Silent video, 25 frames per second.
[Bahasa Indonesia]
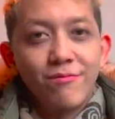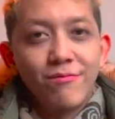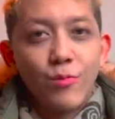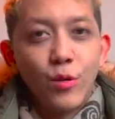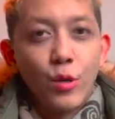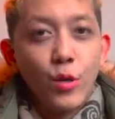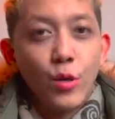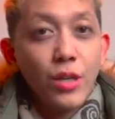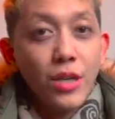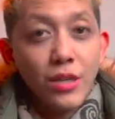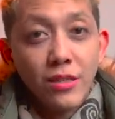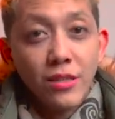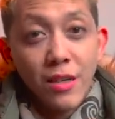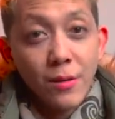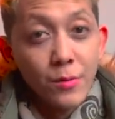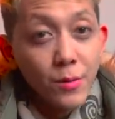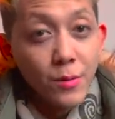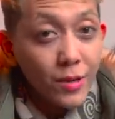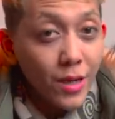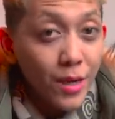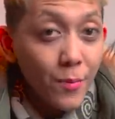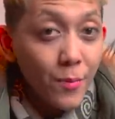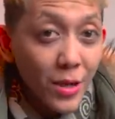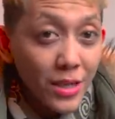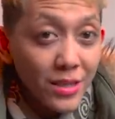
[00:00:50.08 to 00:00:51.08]
Pokoknya
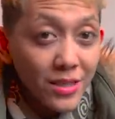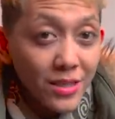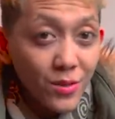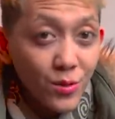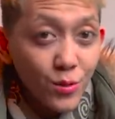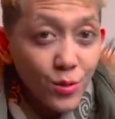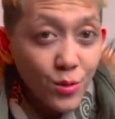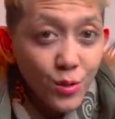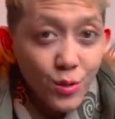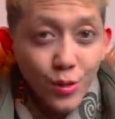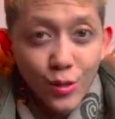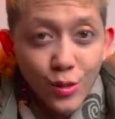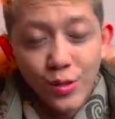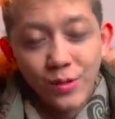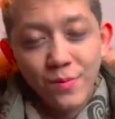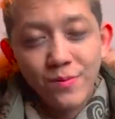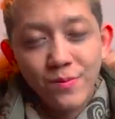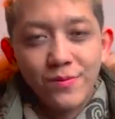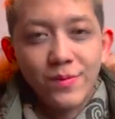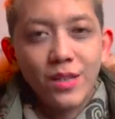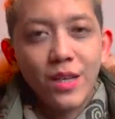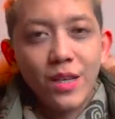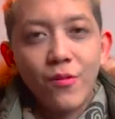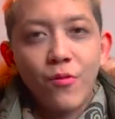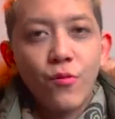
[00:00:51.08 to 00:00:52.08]
subscribe aja dulu.
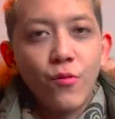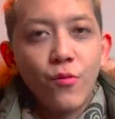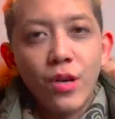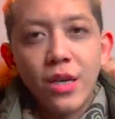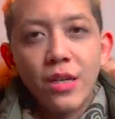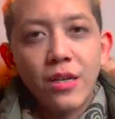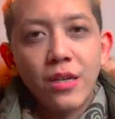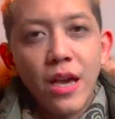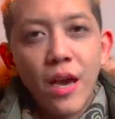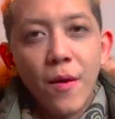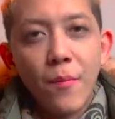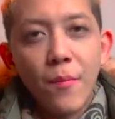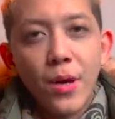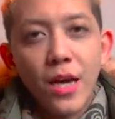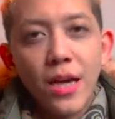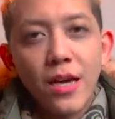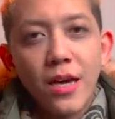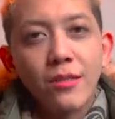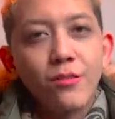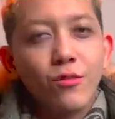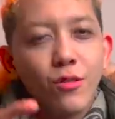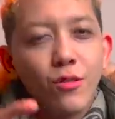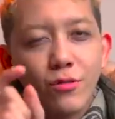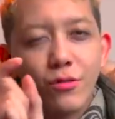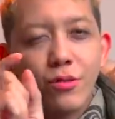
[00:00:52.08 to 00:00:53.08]
Giveaway-nya
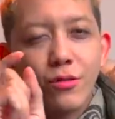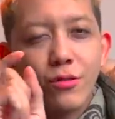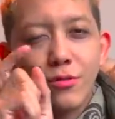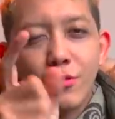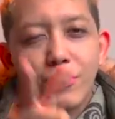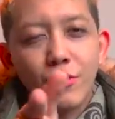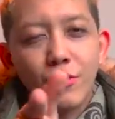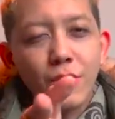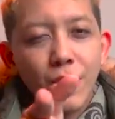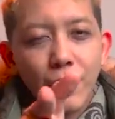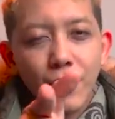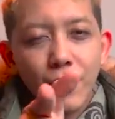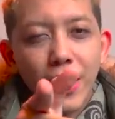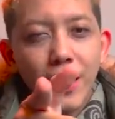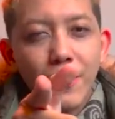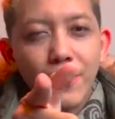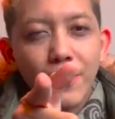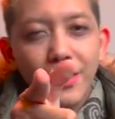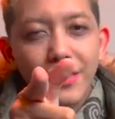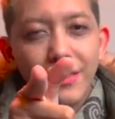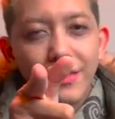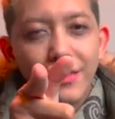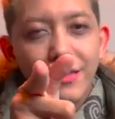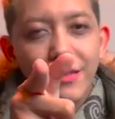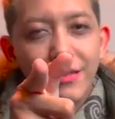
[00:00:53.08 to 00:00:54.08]
apa tonton dulu sampai
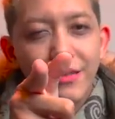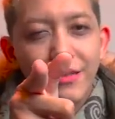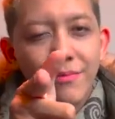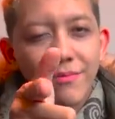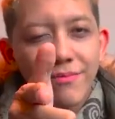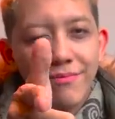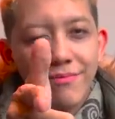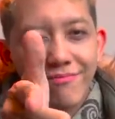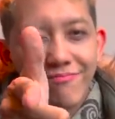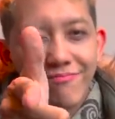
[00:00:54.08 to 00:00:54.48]
habis.